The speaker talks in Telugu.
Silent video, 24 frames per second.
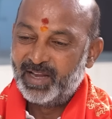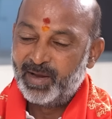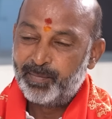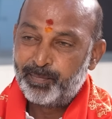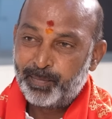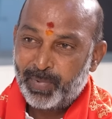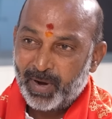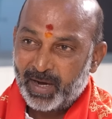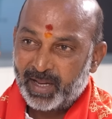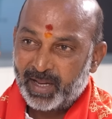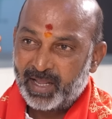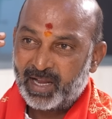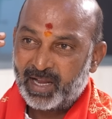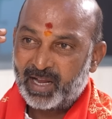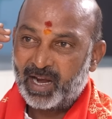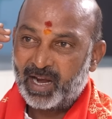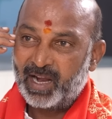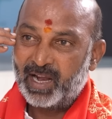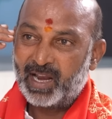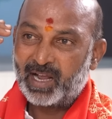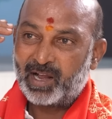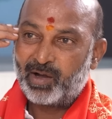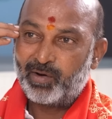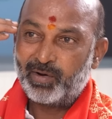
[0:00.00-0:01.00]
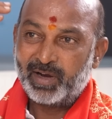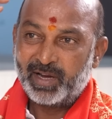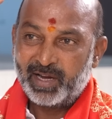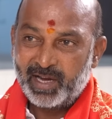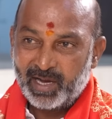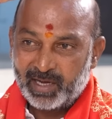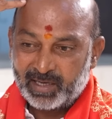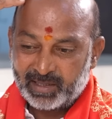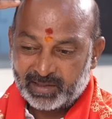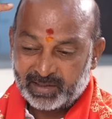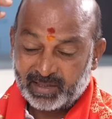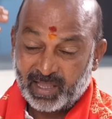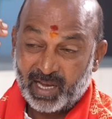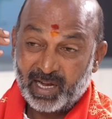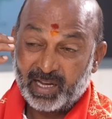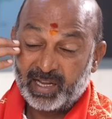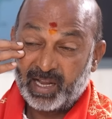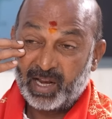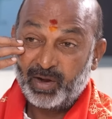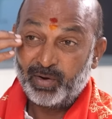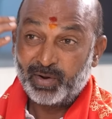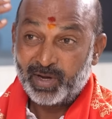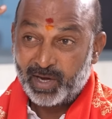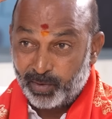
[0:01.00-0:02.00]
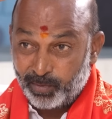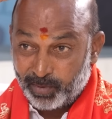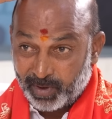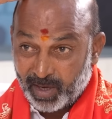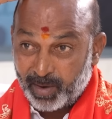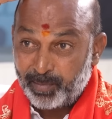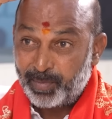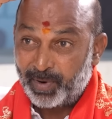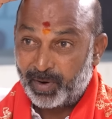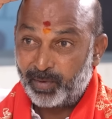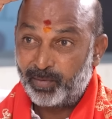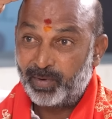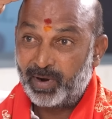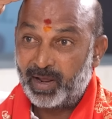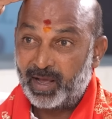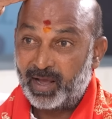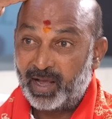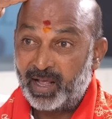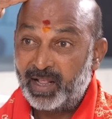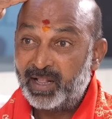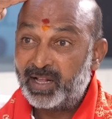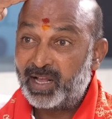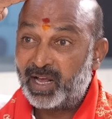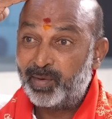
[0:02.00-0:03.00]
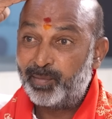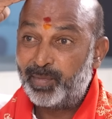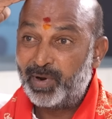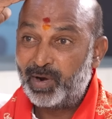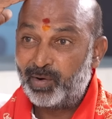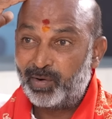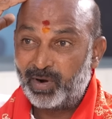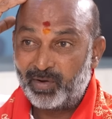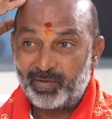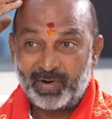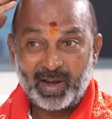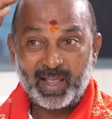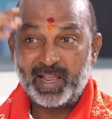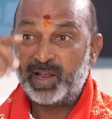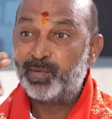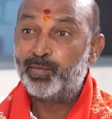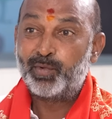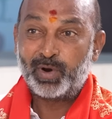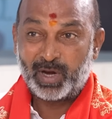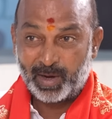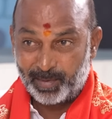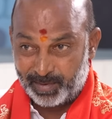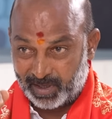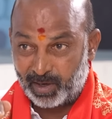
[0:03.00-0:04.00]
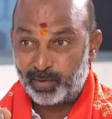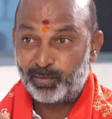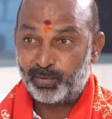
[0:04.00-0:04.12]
ఇప్పటికీ కన్న కవరం కళ్ళు గిరుంటాయి ఇప్పటికి కూడా అధికారం పెరగడం వాళ్ళు అయ్యే ముఖ్యమంత్రి